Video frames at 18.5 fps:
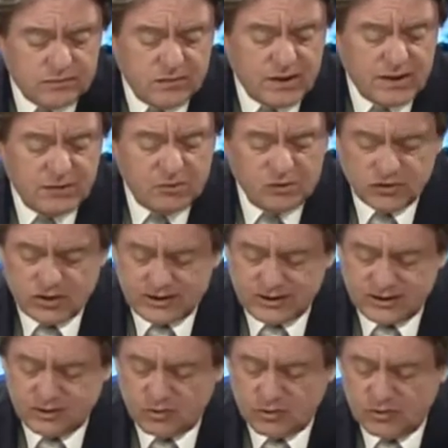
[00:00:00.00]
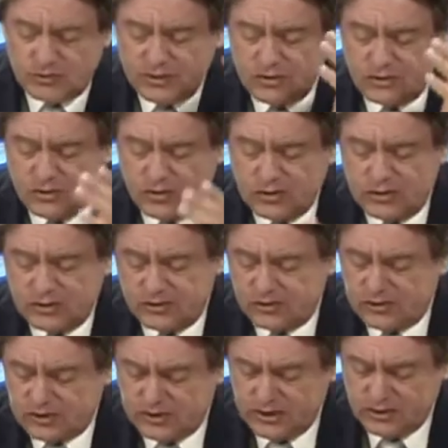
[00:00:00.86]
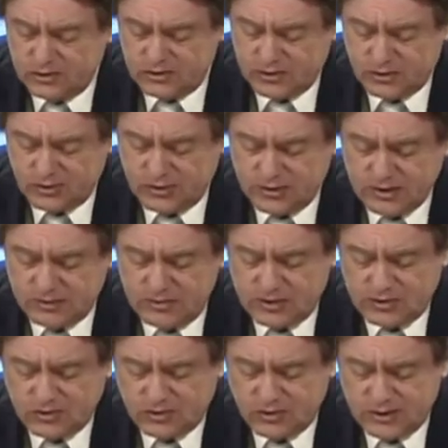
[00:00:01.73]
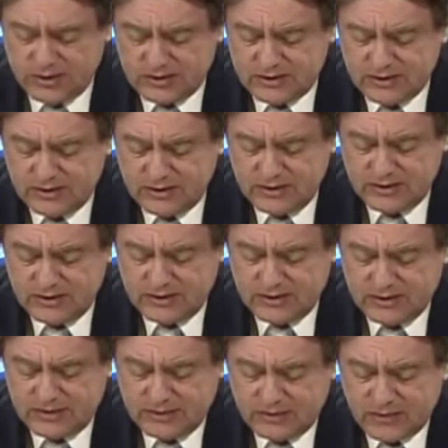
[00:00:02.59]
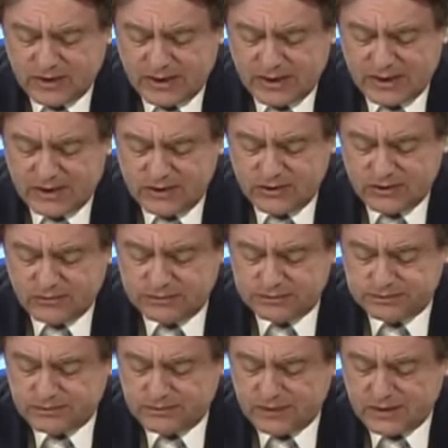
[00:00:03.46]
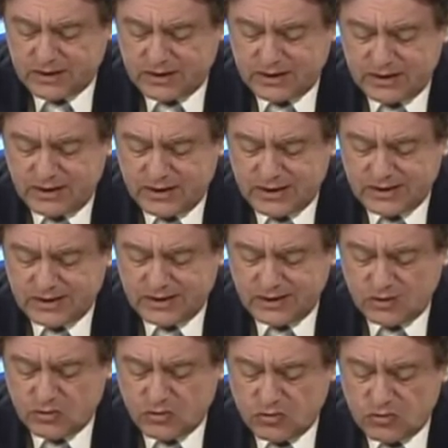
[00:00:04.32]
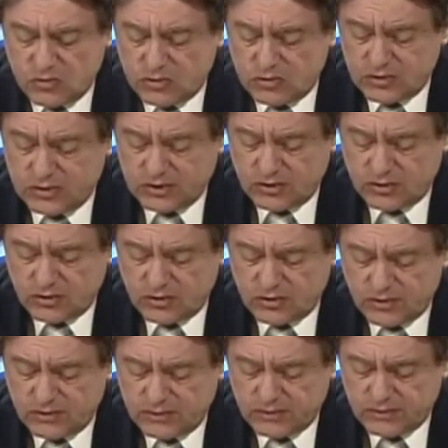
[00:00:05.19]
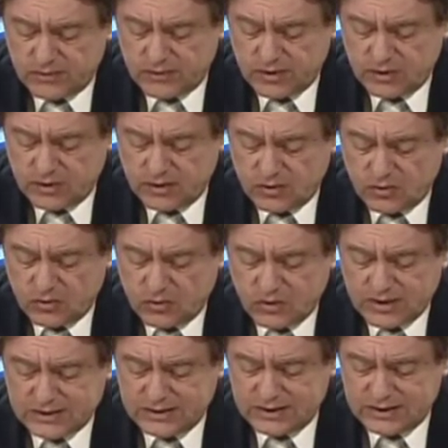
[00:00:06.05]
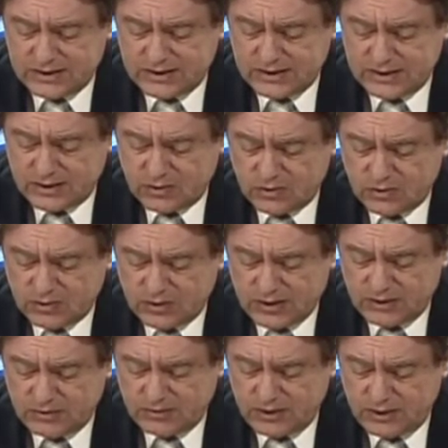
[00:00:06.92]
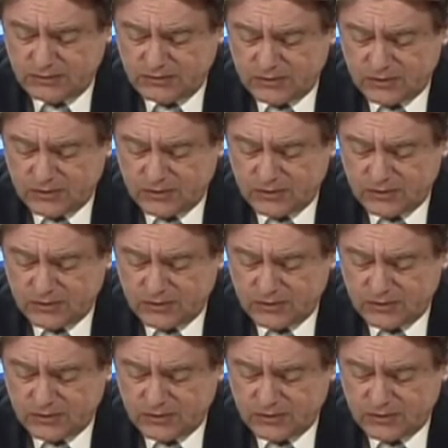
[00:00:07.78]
digamos, 600 mil soles o 550 mil soles al año, tiene que tener un contador, un asistente contable,